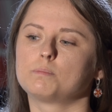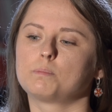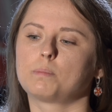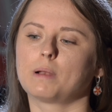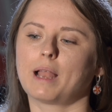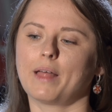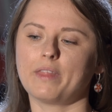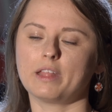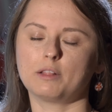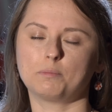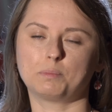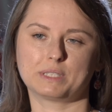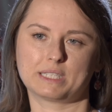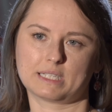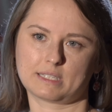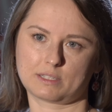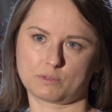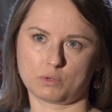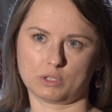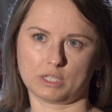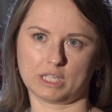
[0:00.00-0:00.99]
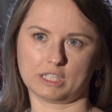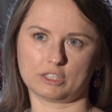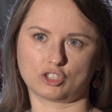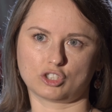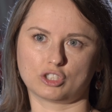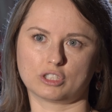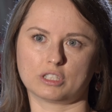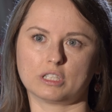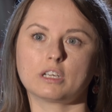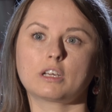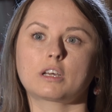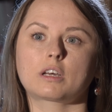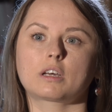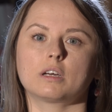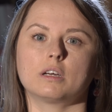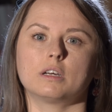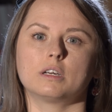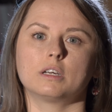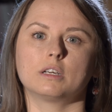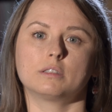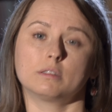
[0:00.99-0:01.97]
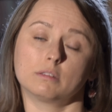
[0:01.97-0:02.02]
planet pozasłonecznych
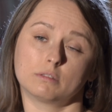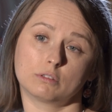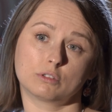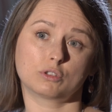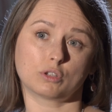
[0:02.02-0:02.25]
e,